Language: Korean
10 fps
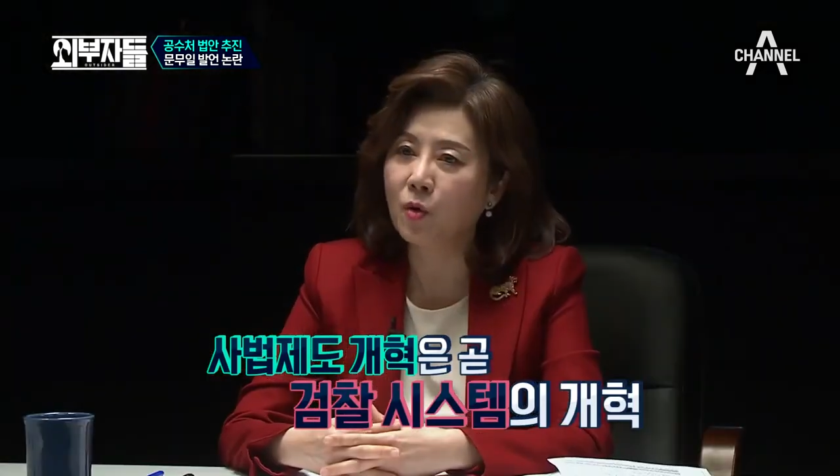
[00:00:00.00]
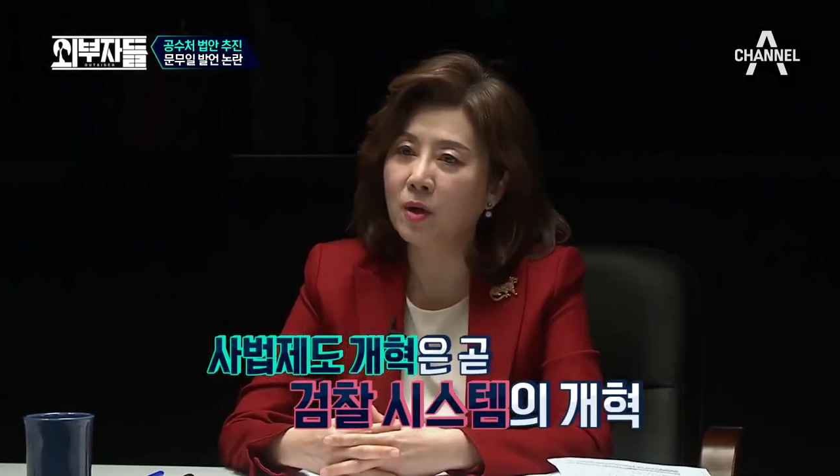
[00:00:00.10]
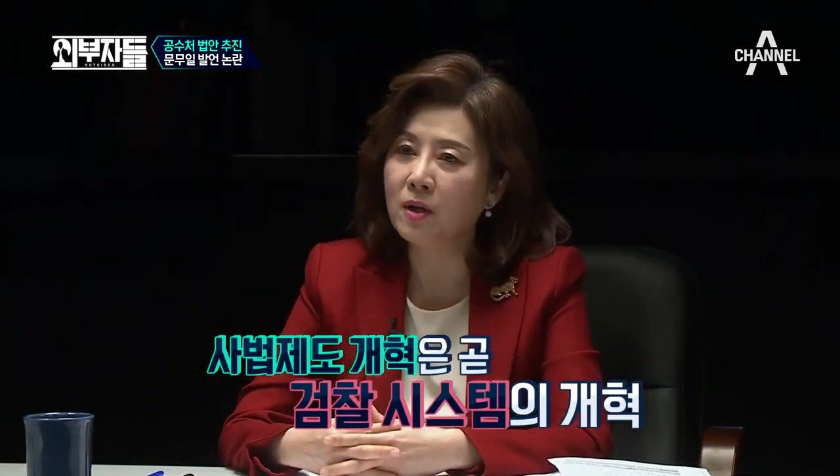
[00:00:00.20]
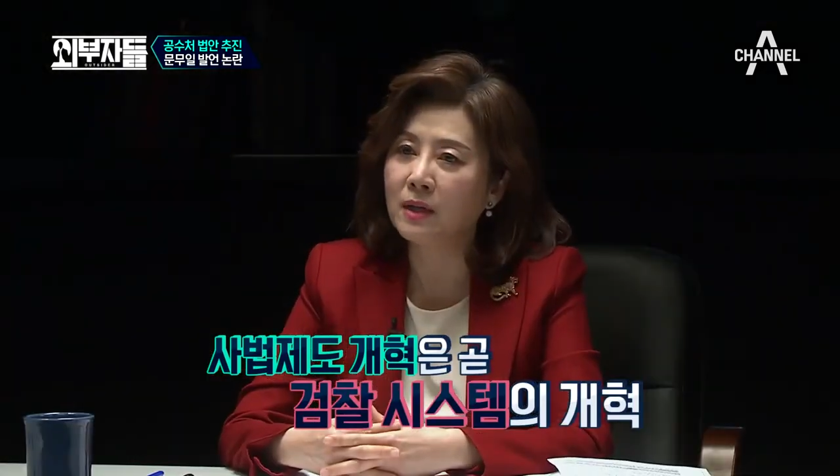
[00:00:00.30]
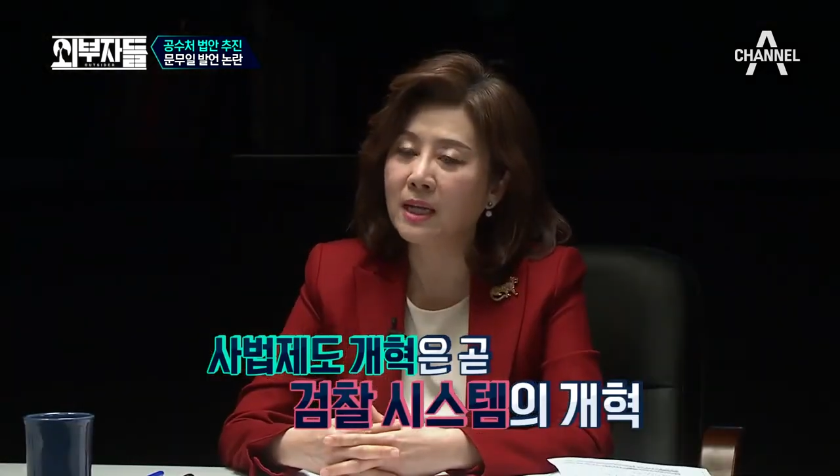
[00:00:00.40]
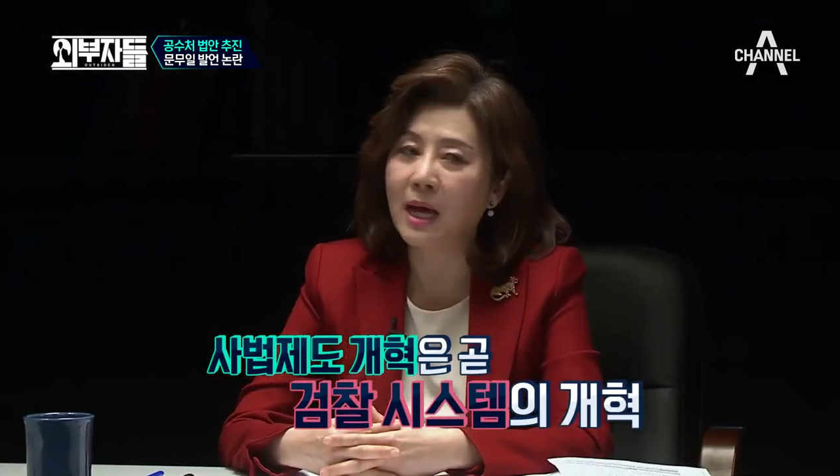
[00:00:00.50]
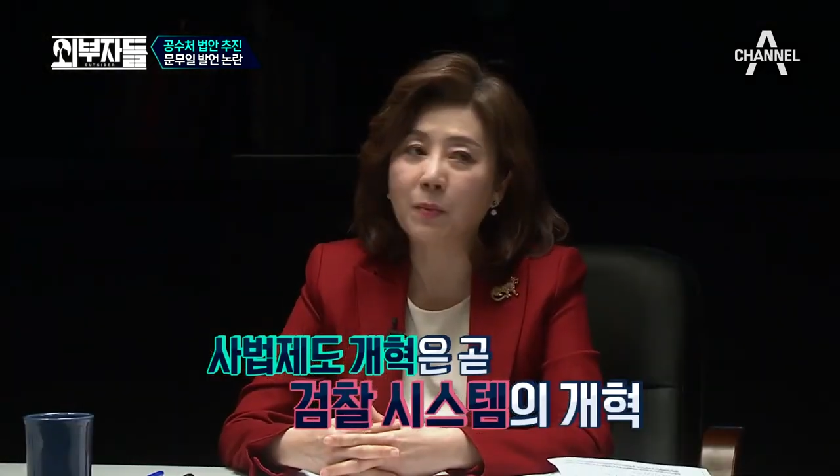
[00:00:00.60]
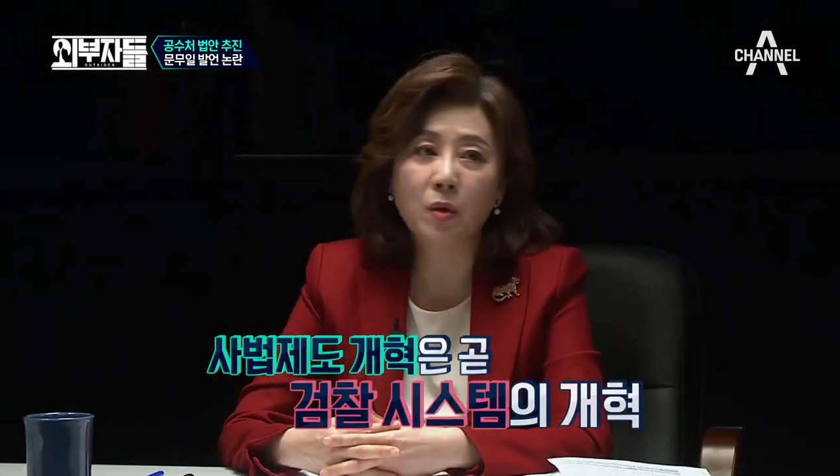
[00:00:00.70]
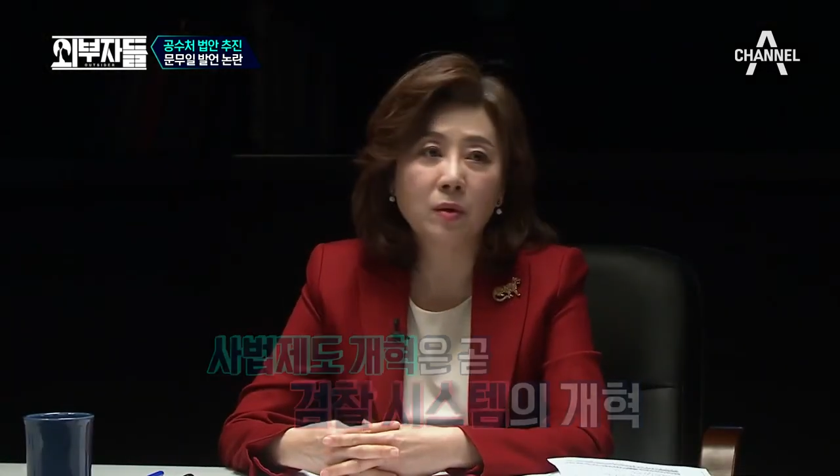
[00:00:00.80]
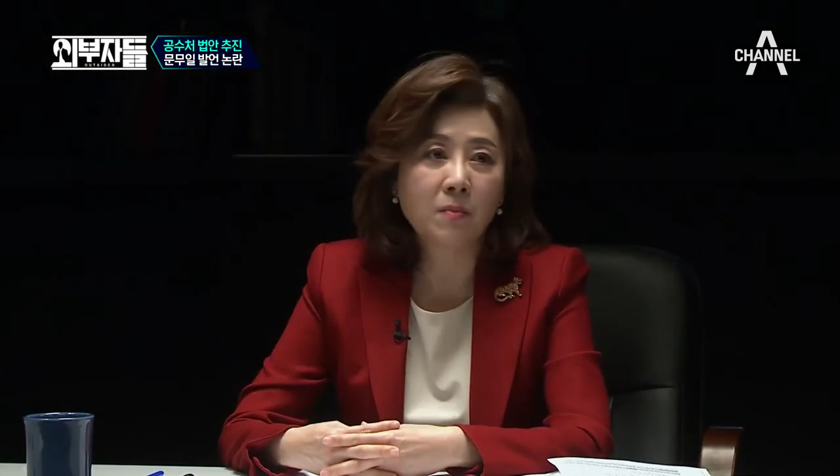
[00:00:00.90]
권력의
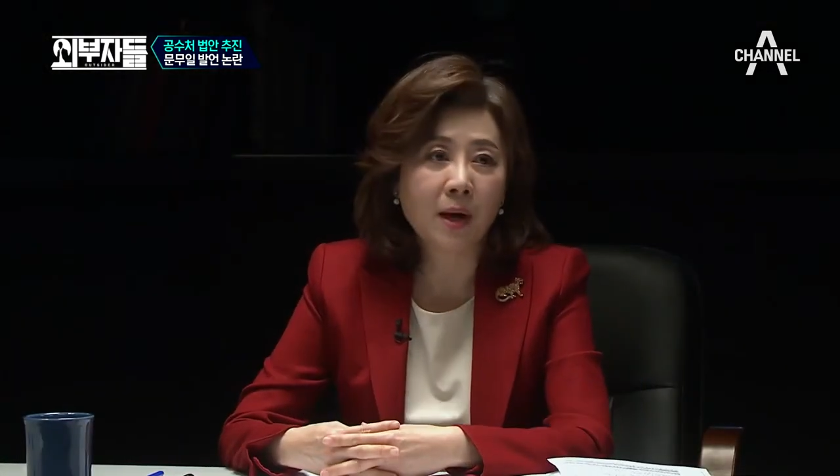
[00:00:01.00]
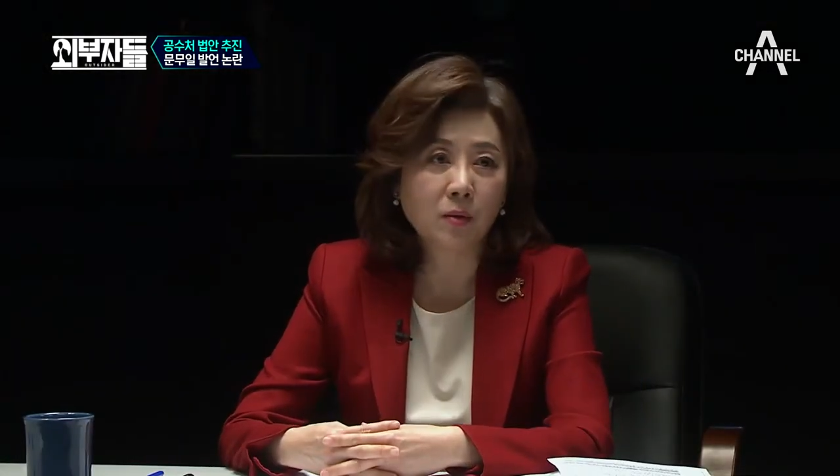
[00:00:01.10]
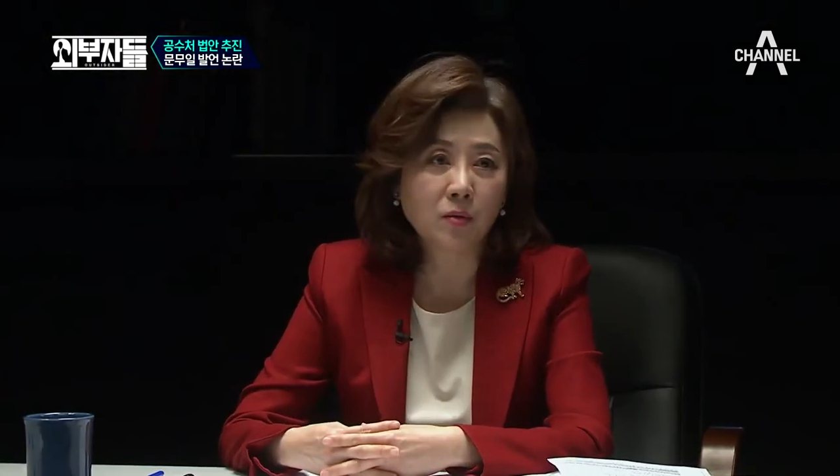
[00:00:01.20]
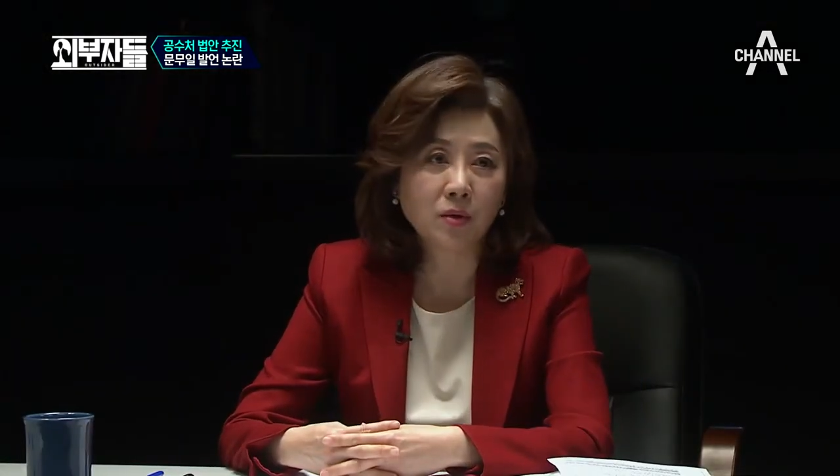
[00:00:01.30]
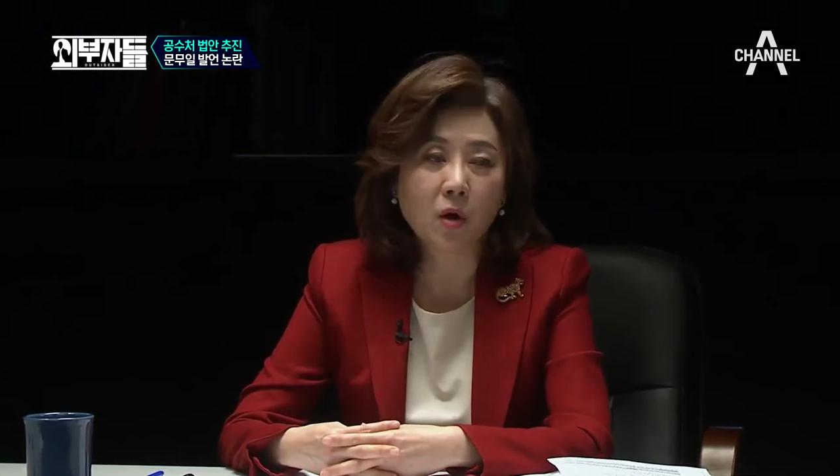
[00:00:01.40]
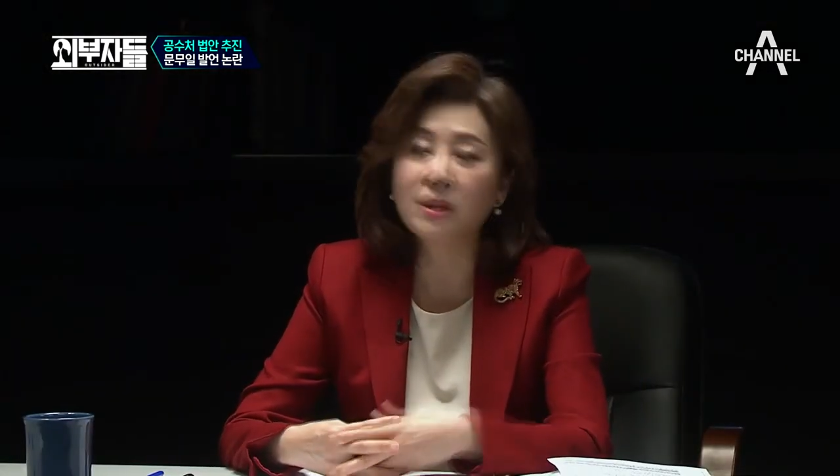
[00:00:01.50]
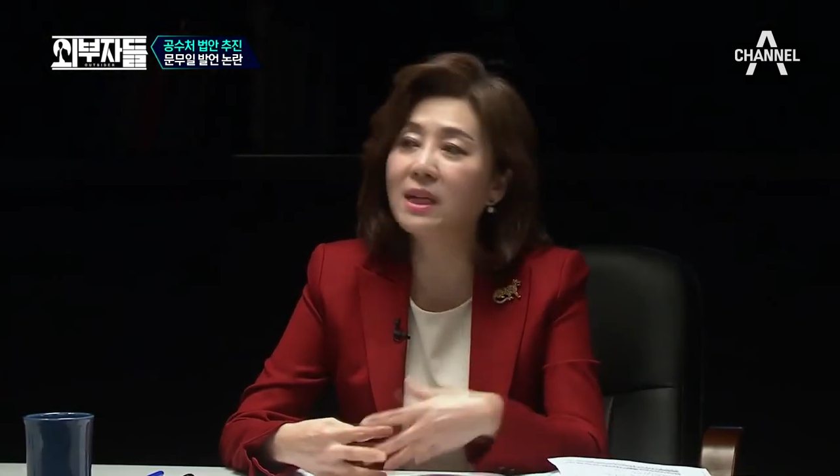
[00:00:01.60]
남용을 막고 더